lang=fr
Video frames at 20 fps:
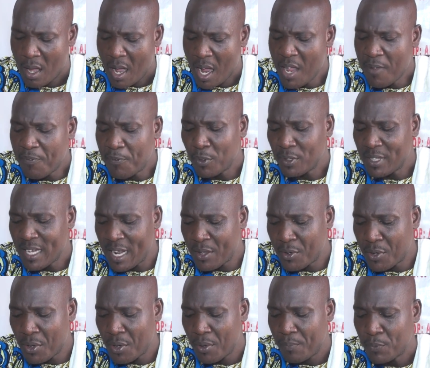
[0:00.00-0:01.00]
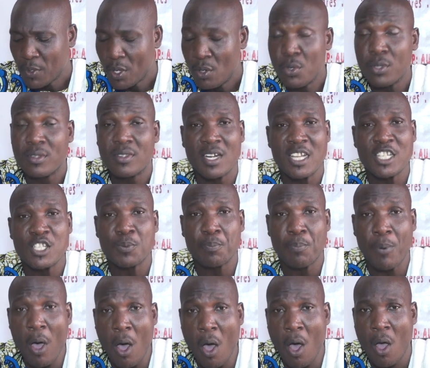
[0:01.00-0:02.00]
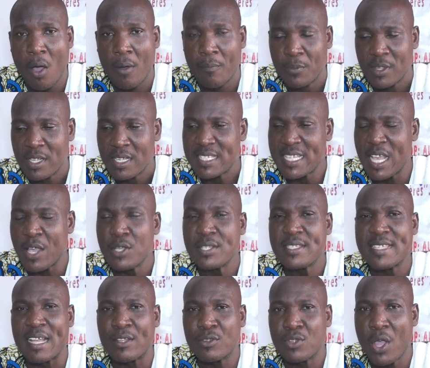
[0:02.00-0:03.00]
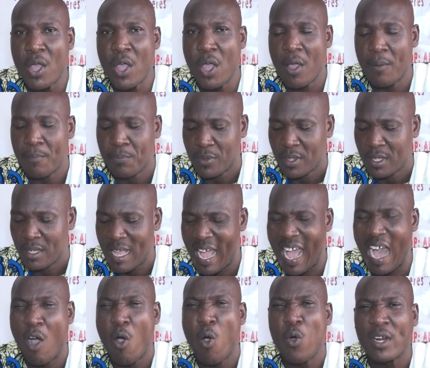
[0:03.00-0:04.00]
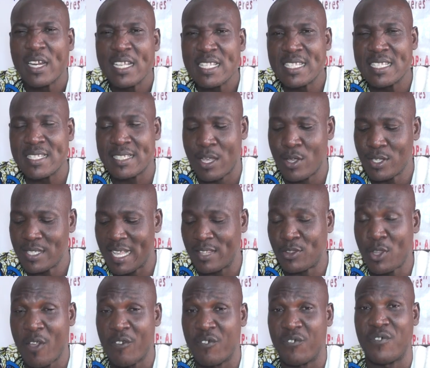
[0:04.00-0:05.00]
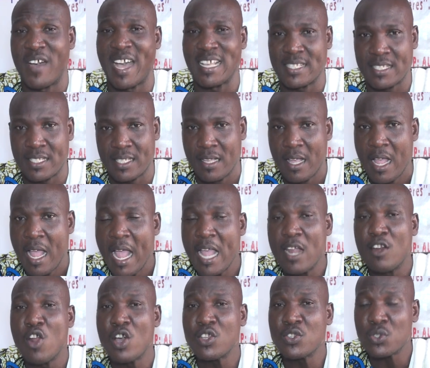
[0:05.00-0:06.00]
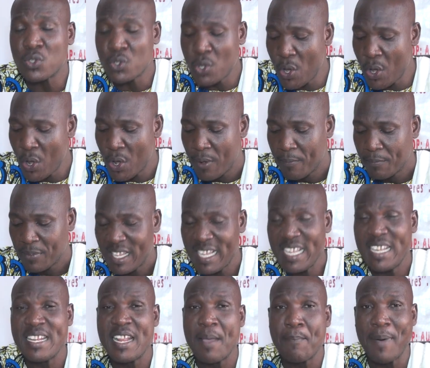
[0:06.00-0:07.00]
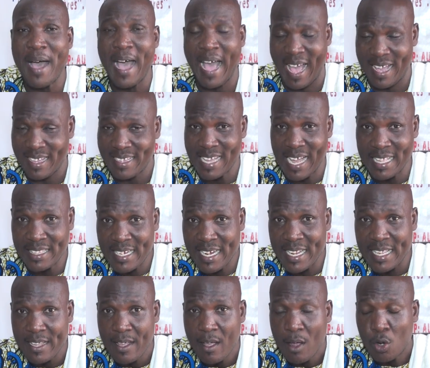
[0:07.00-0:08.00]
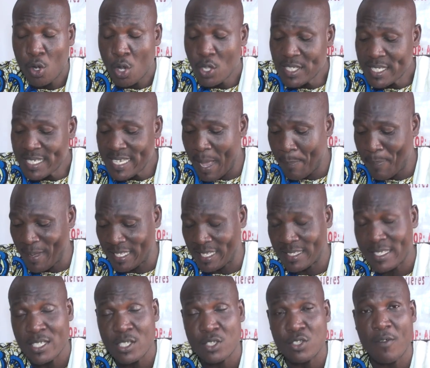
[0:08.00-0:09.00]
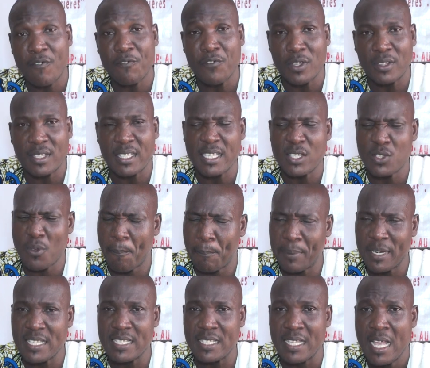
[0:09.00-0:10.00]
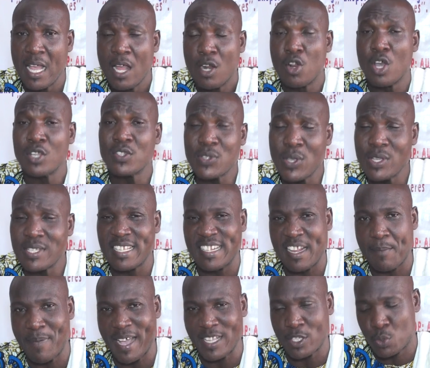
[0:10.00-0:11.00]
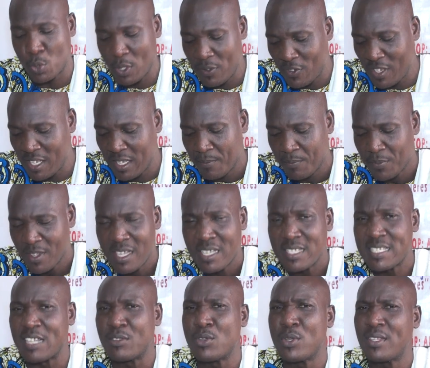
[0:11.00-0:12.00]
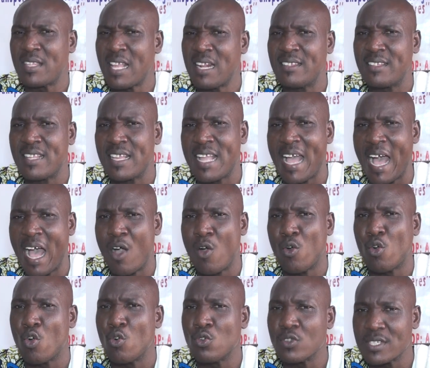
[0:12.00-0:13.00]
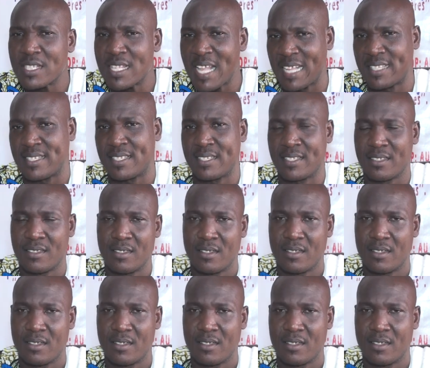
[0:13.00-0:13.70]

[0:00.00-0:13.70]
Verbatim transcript: il faudrait que le transport, c'est un secteur à haut risque, c'est un secteur vaste. Et lorsque il n'est pas encadré, lorsqu'il n'y a pas de décisions fortes qui sont prises, lorsque ce n'est pas suivi, c'est de tels dégâts qu'on constate.